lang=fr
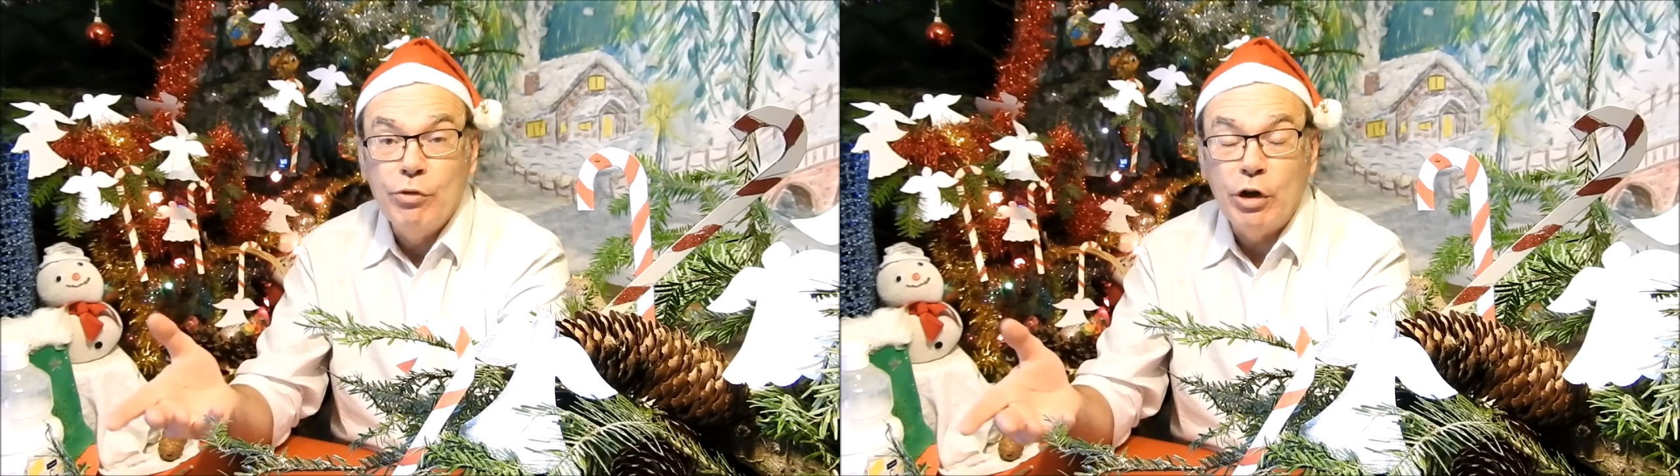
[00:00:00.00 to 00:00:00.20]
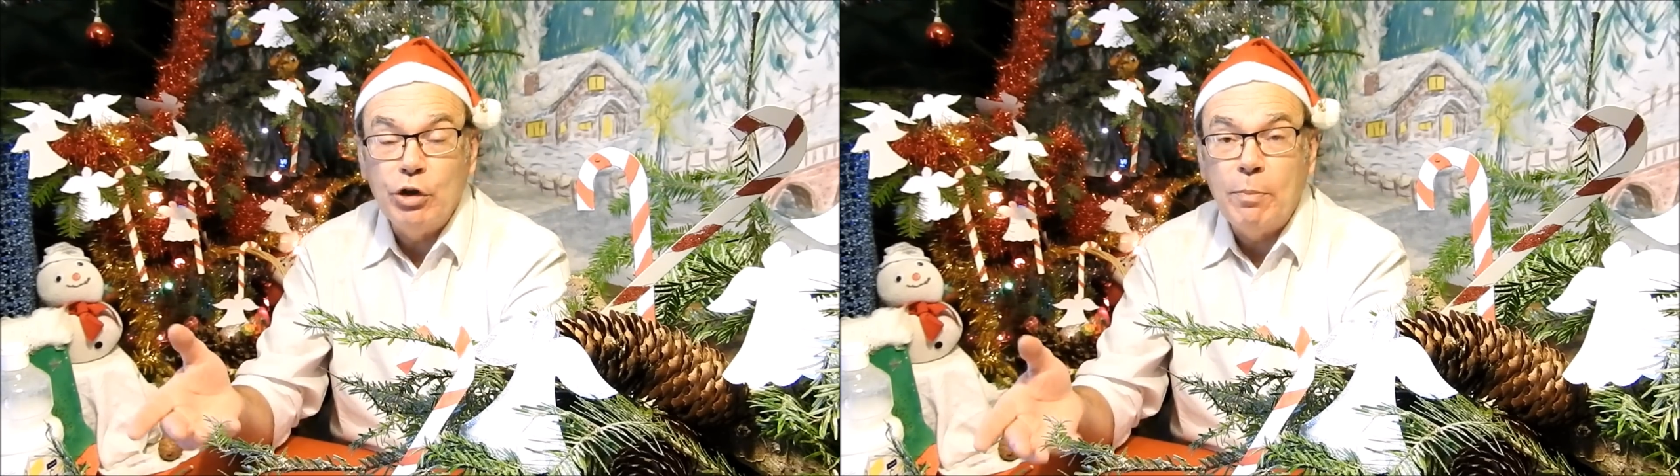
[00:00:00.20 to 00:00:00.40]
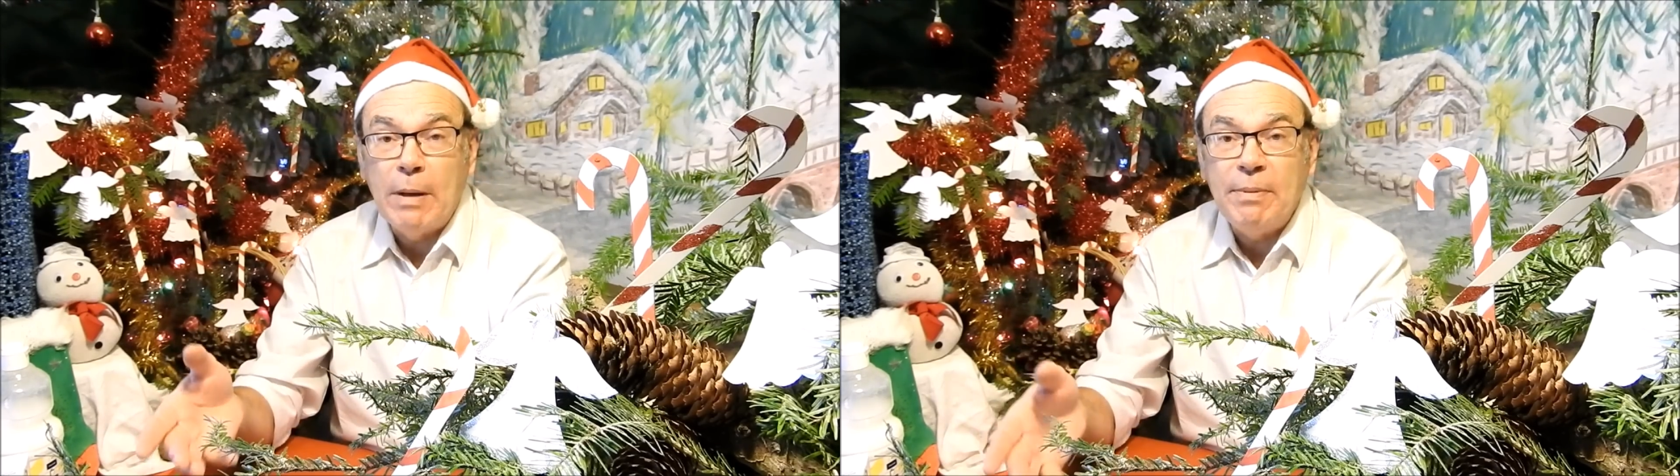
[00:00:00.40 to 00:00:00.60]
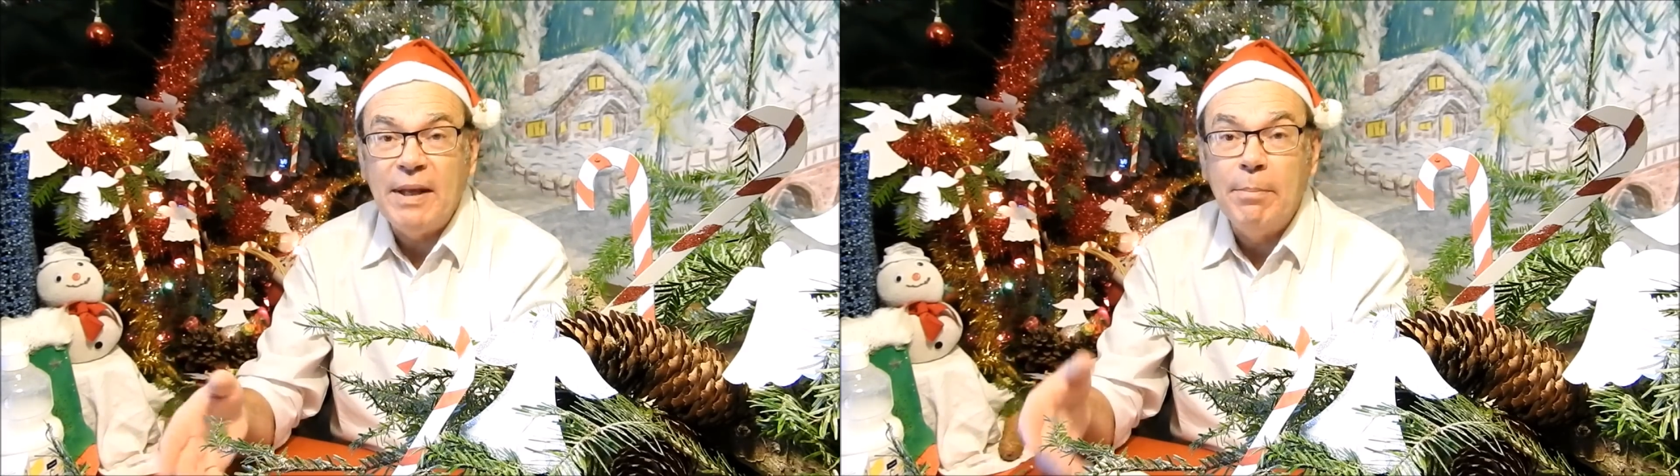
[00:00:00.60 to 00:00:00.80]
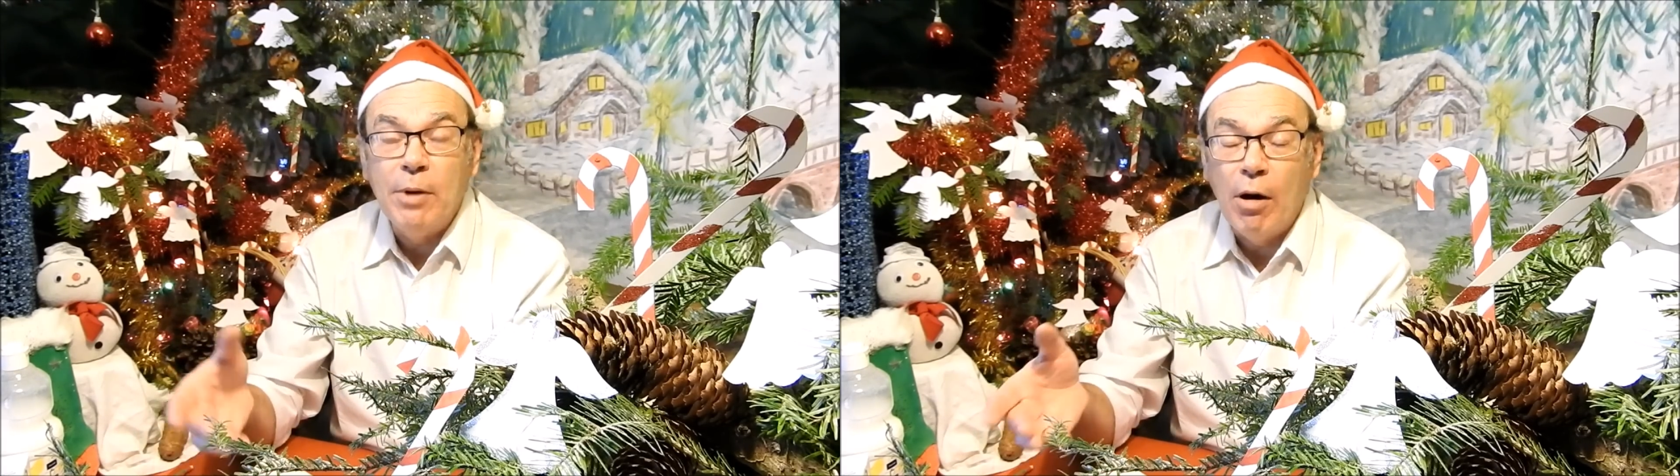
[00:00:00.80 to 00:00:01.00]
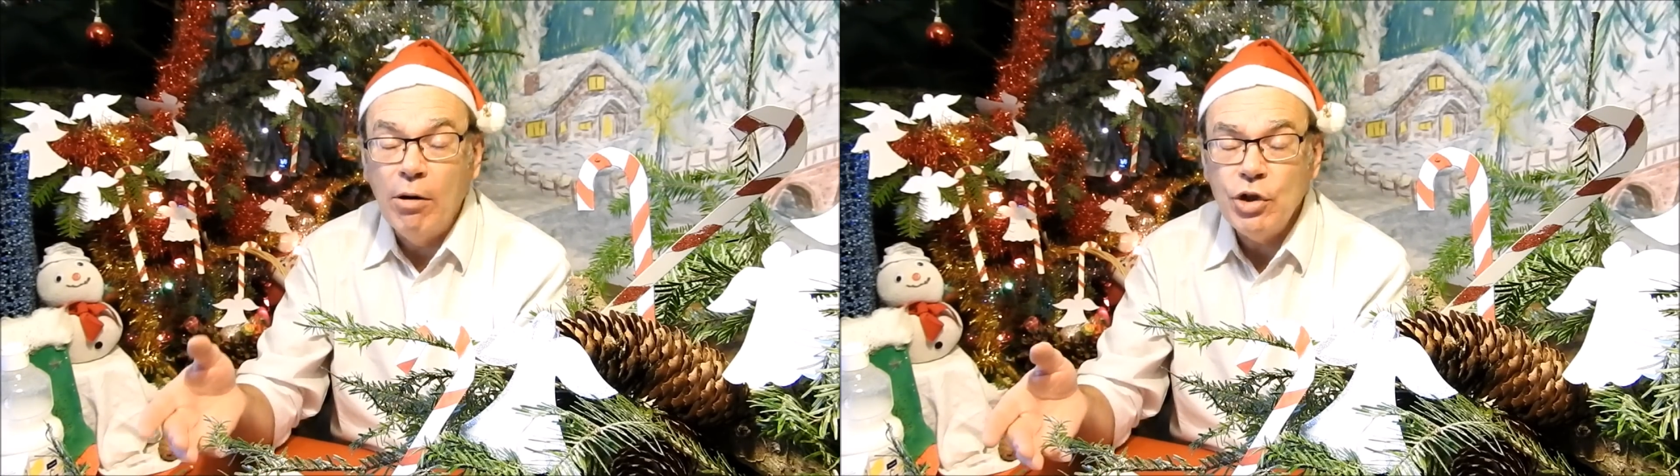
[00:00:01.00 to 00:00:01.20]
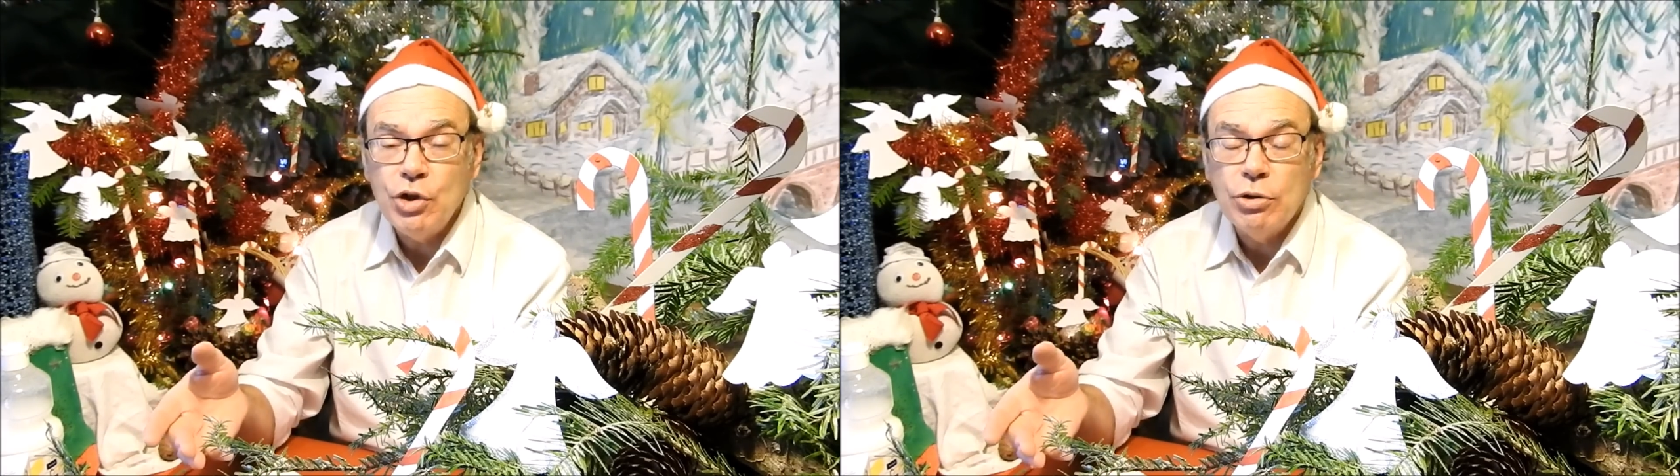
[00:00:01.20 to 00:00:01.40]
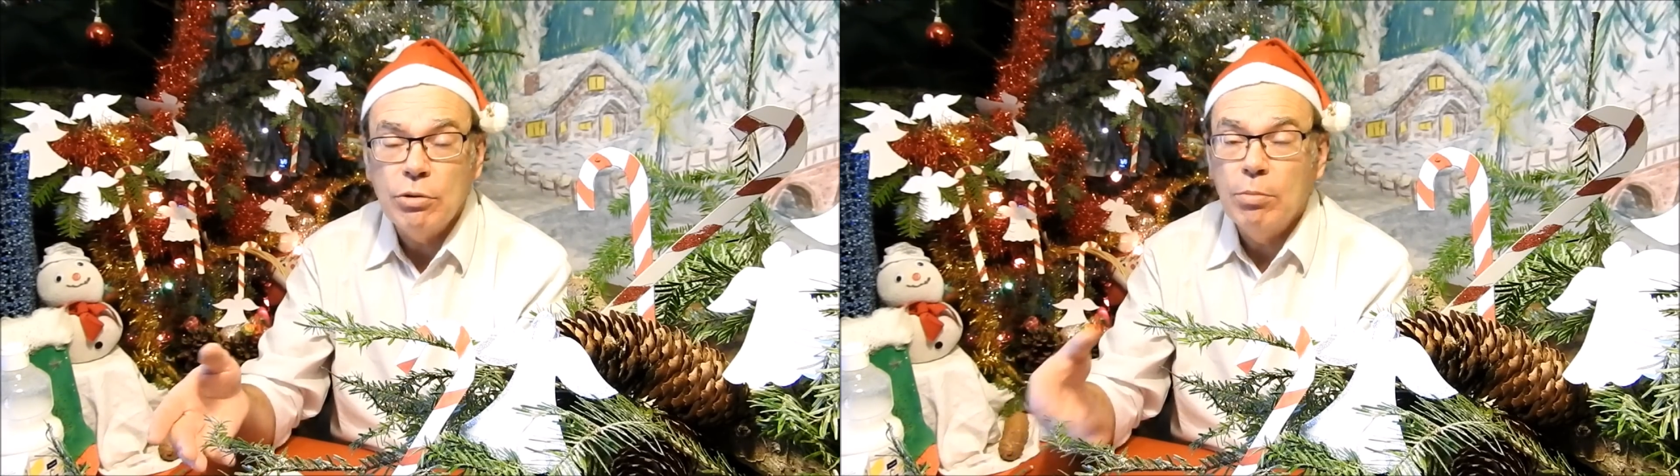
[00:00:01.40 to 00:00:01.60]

feuille de papier blanche,